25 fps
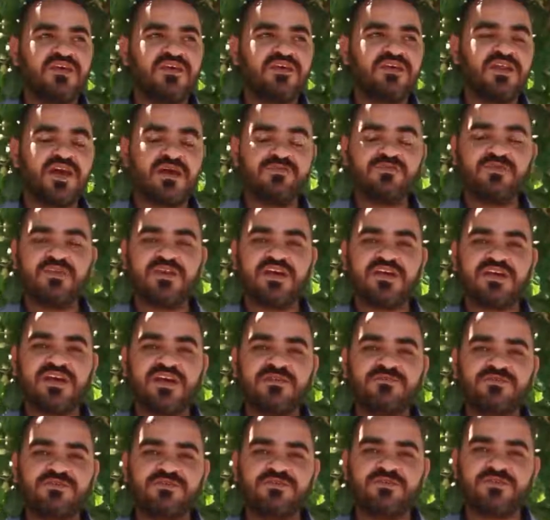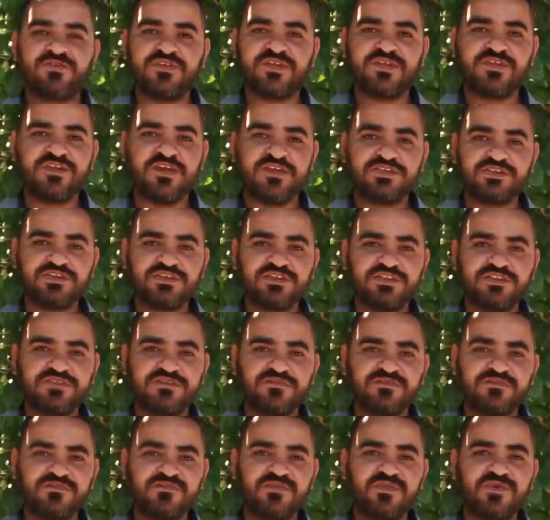الحمد لله كان المشروع كثير ناجح
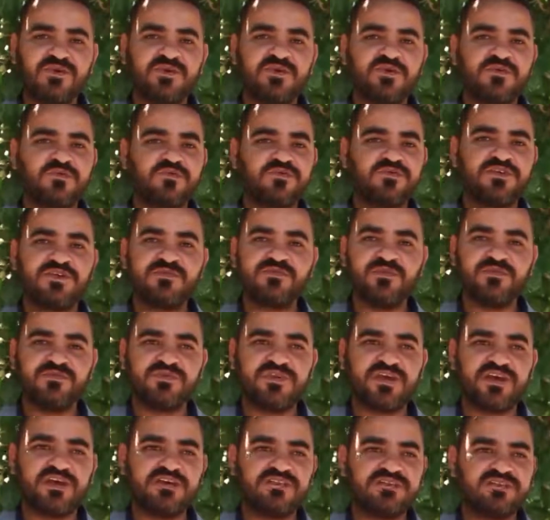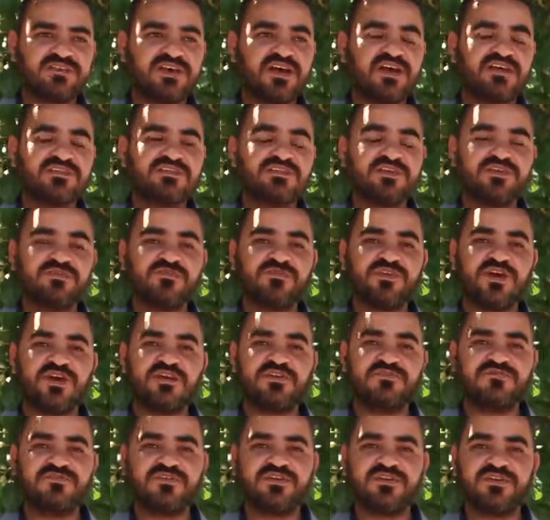كثير ممتاز خاصه انه
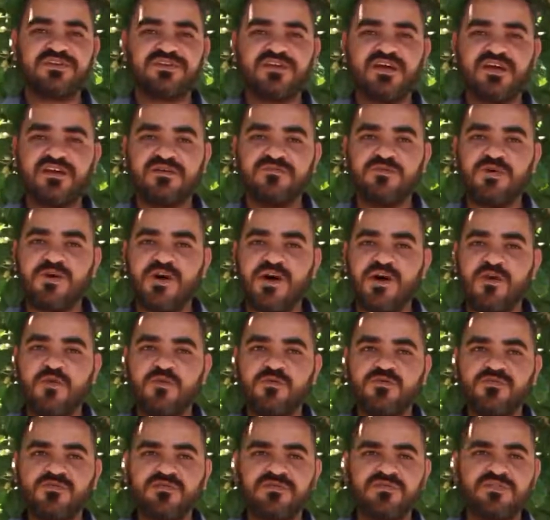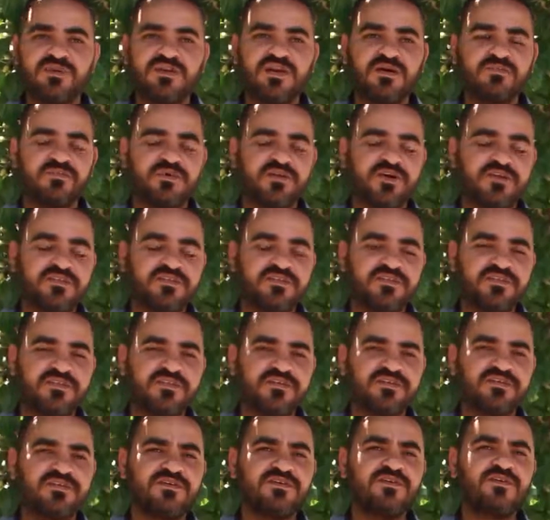طائر الفري طائر مقاوم للامراض
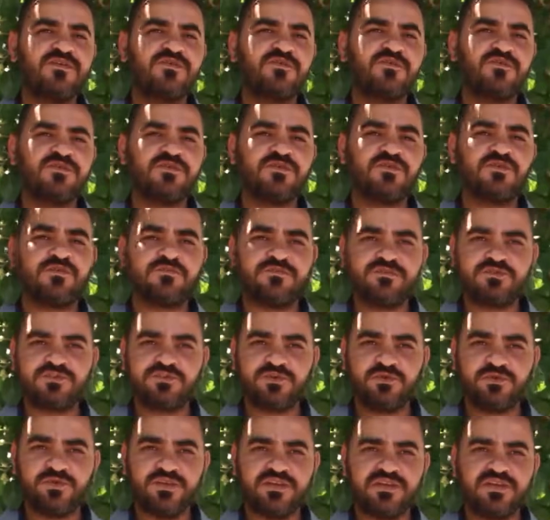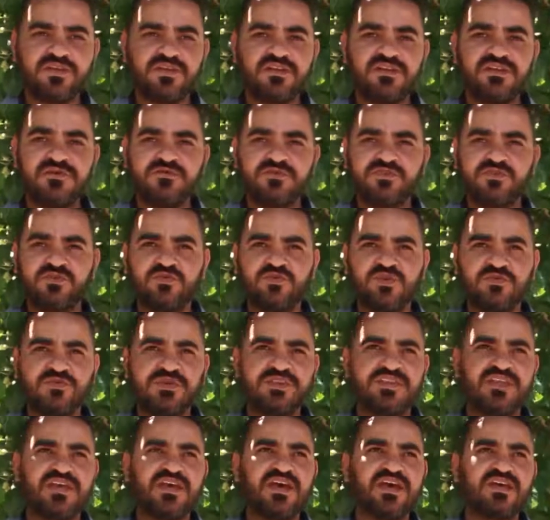وللظروف الجويه اللي بتسود
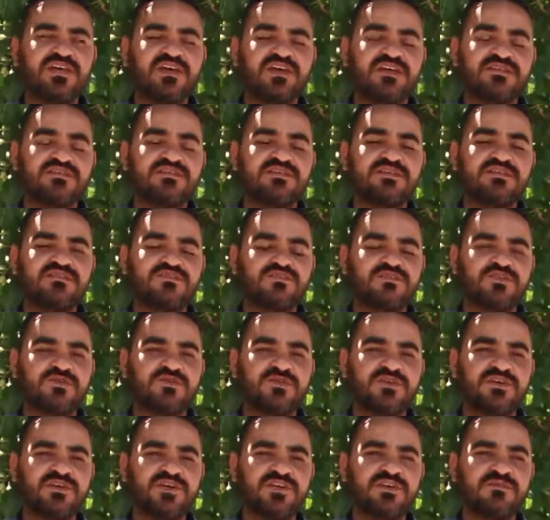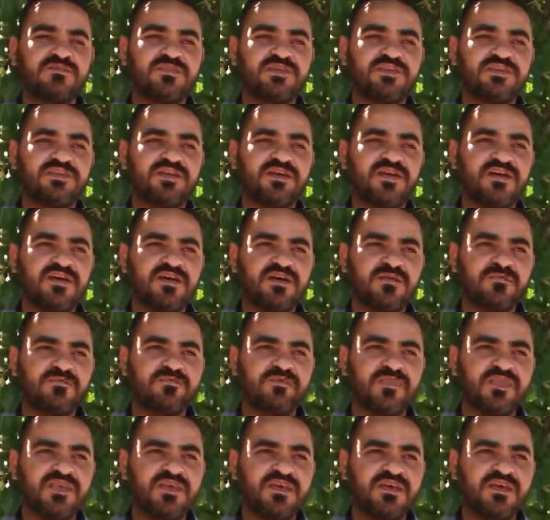المنطقه هي اصلا الشبك يعني منطقه
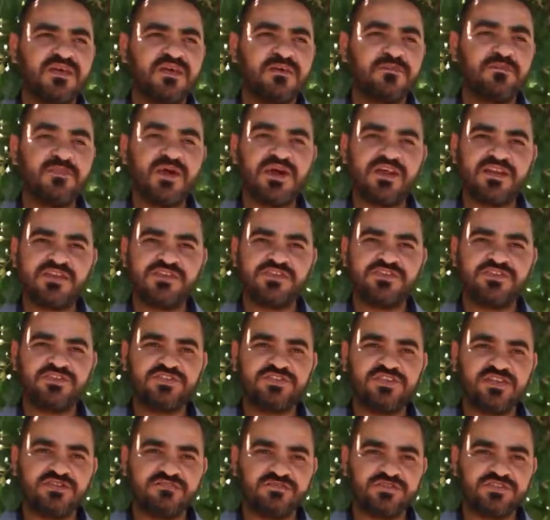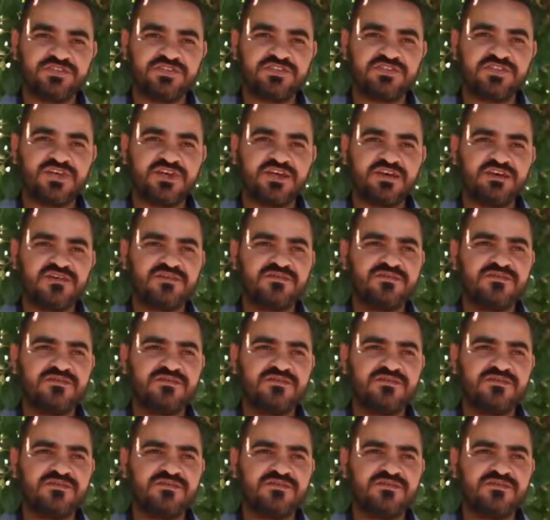بارده جدا بالشتاء